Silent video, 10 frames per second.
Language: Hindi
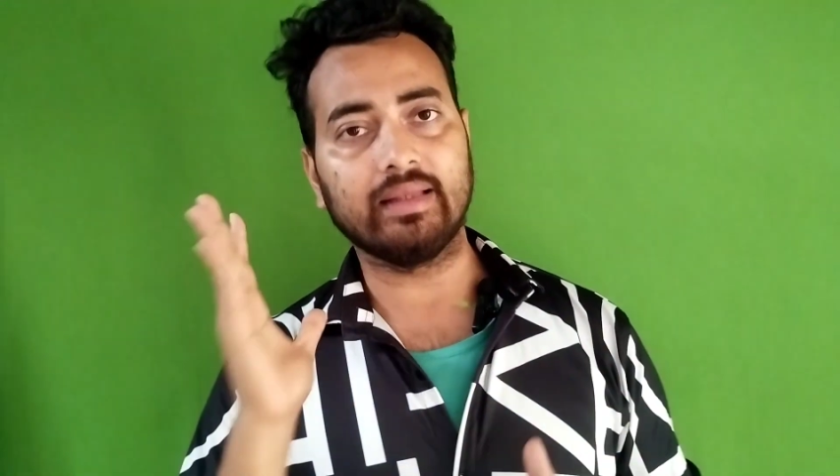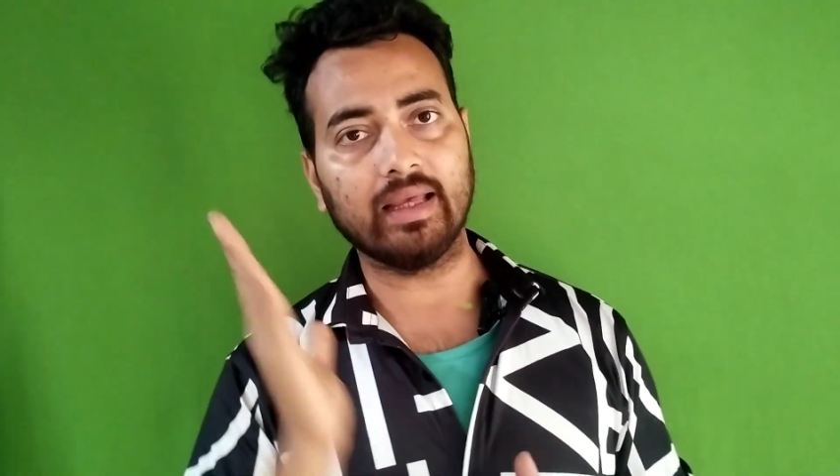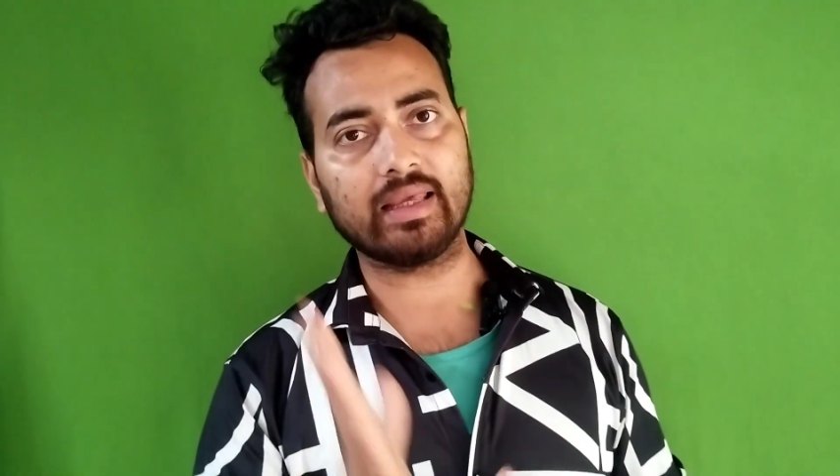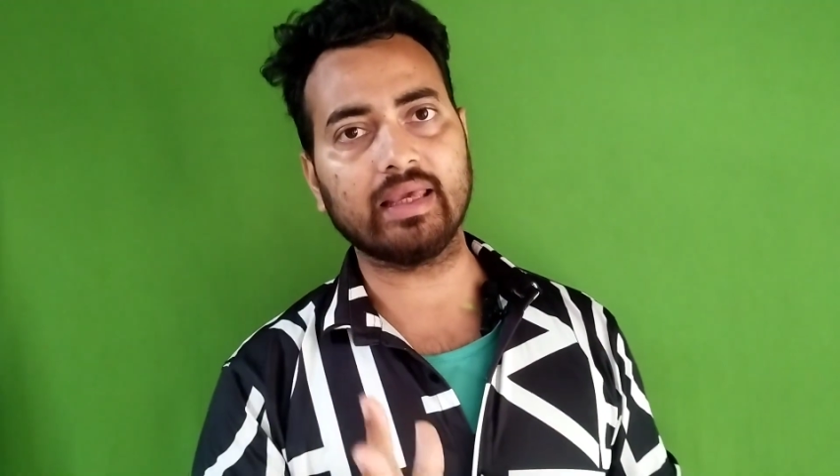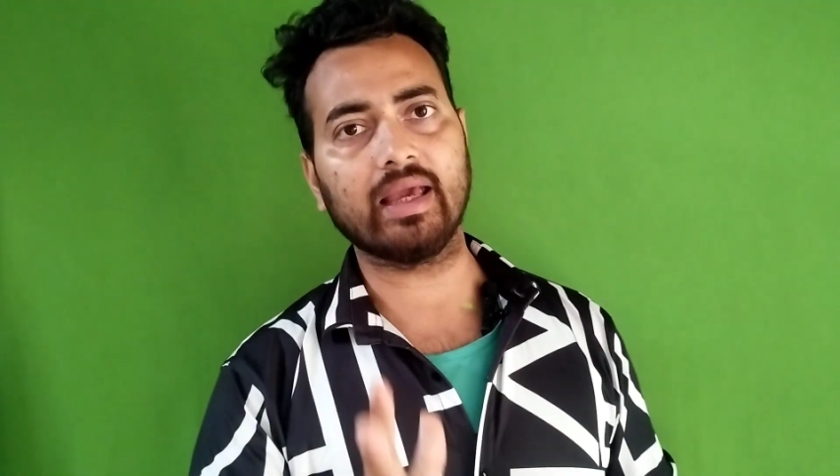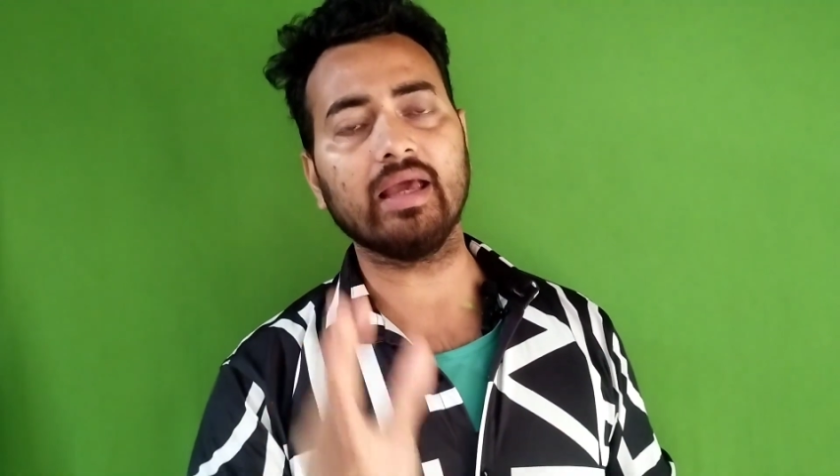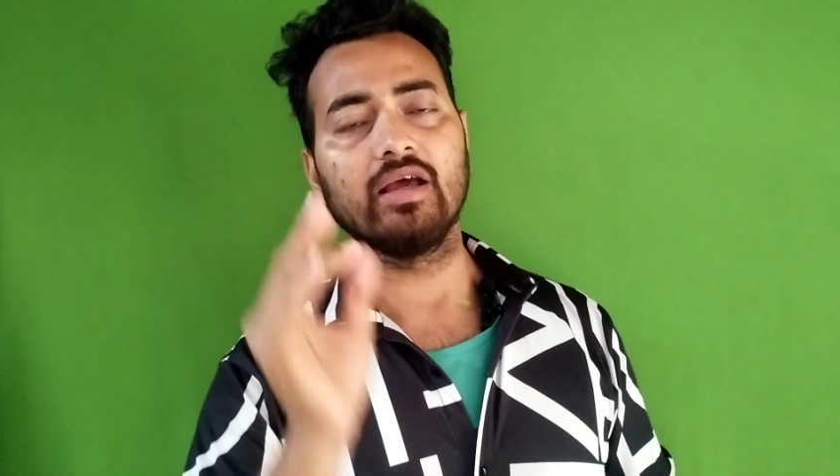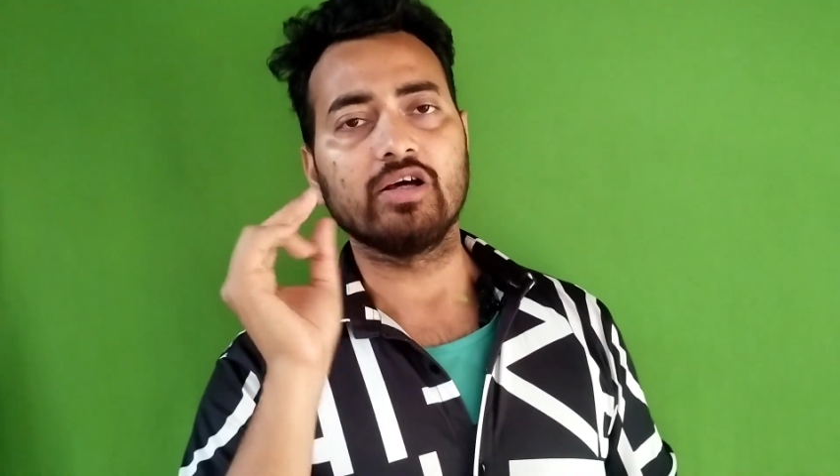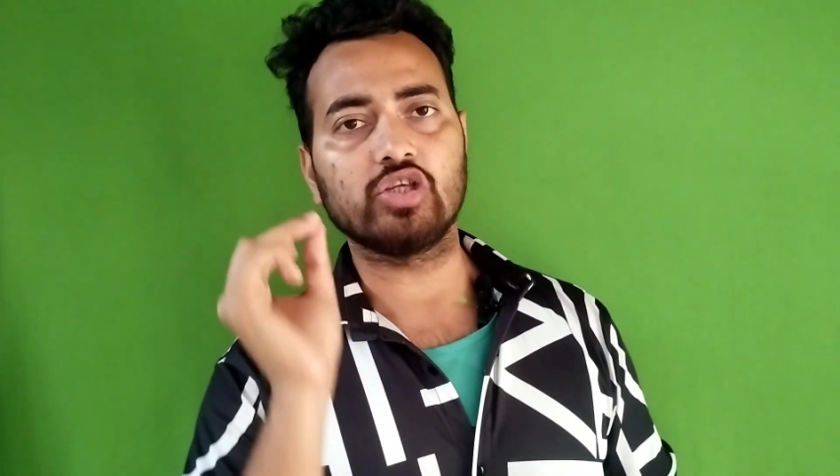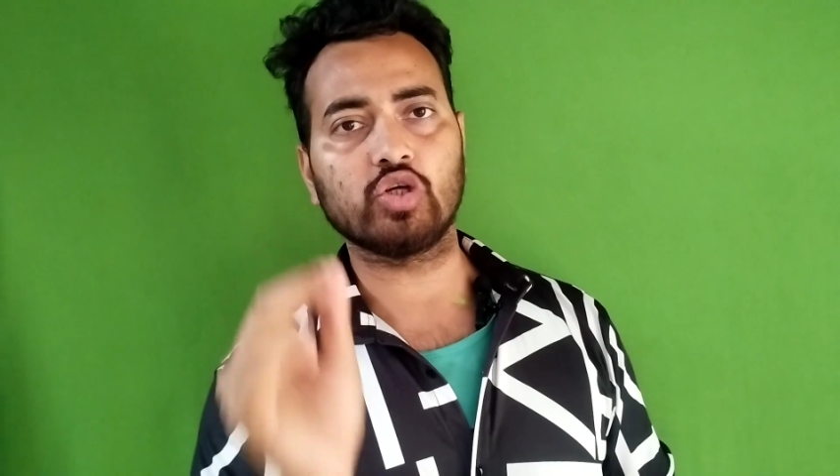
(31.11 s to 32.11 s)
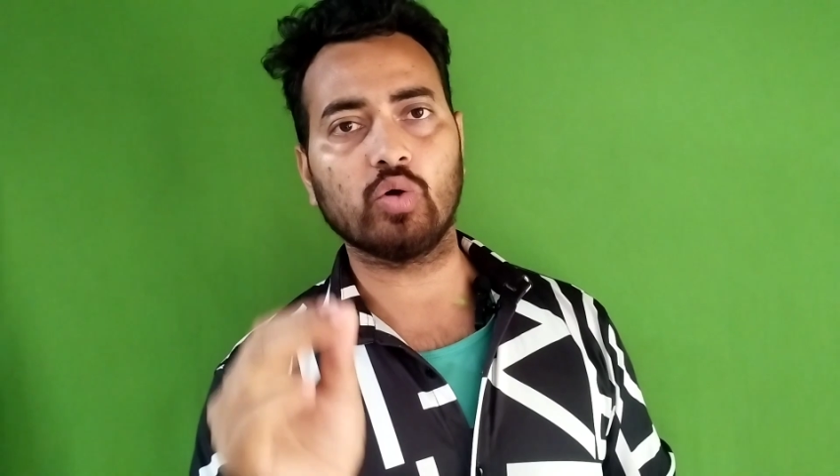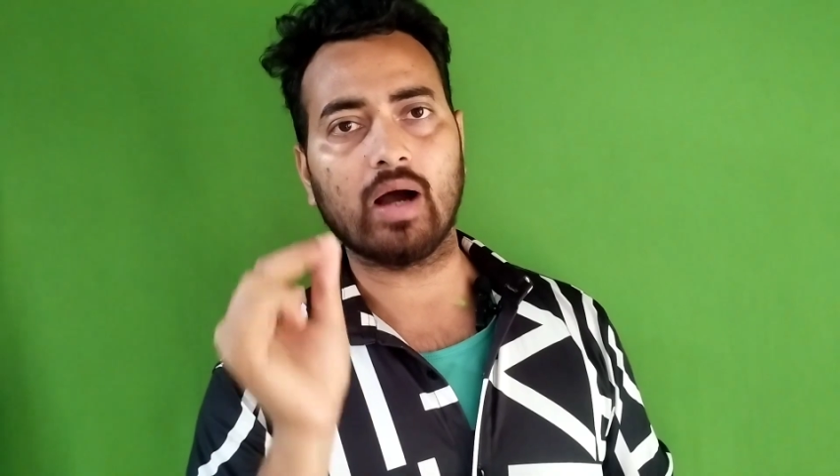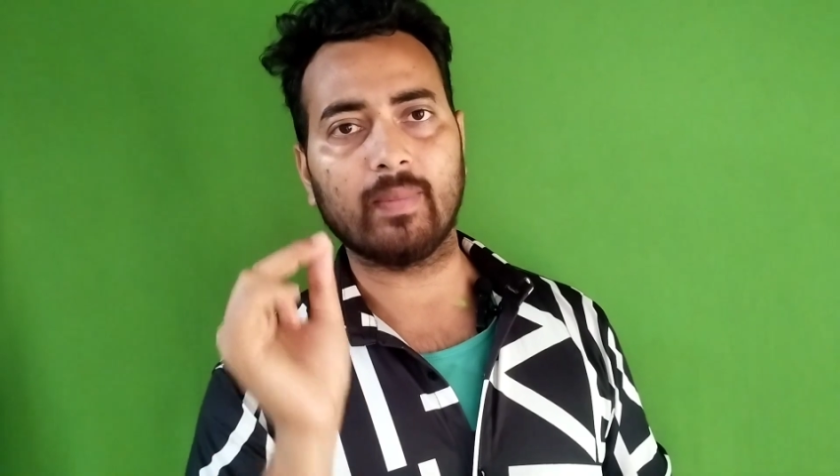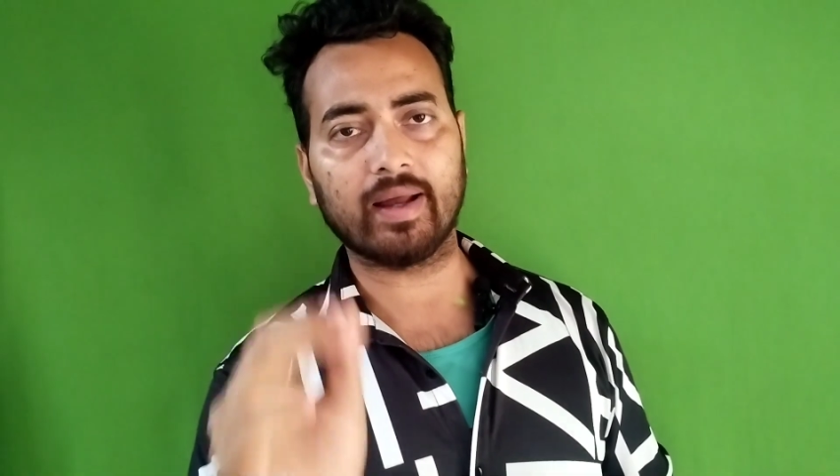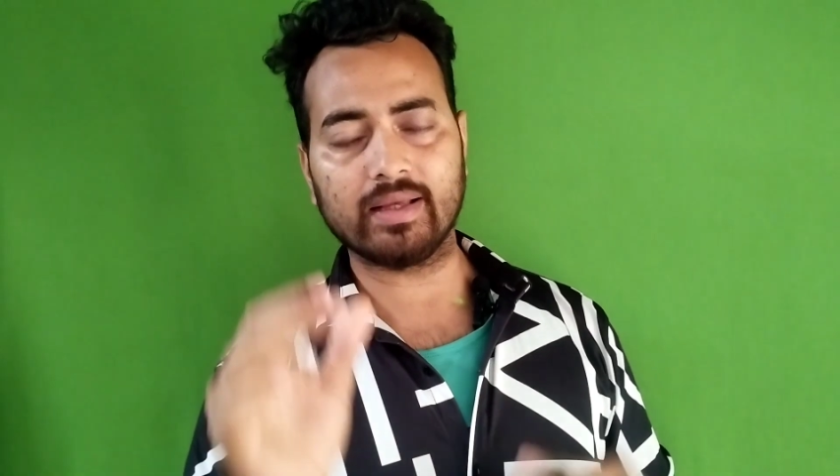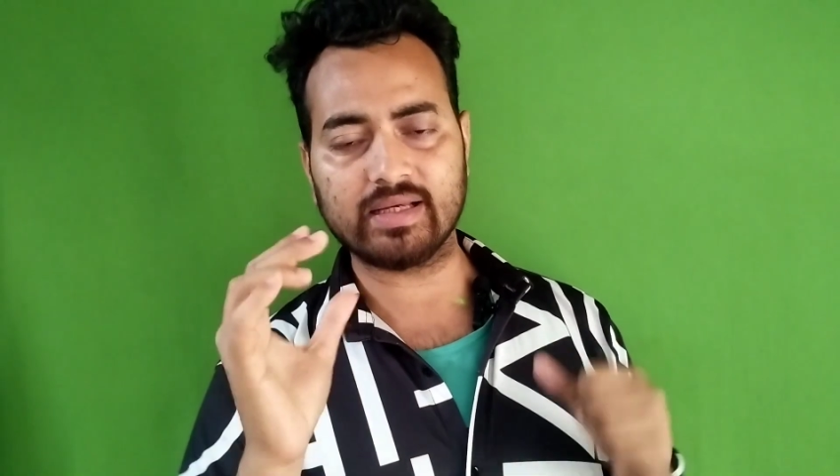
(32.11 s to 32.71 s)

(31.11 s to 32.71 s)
देखिए जो हमारे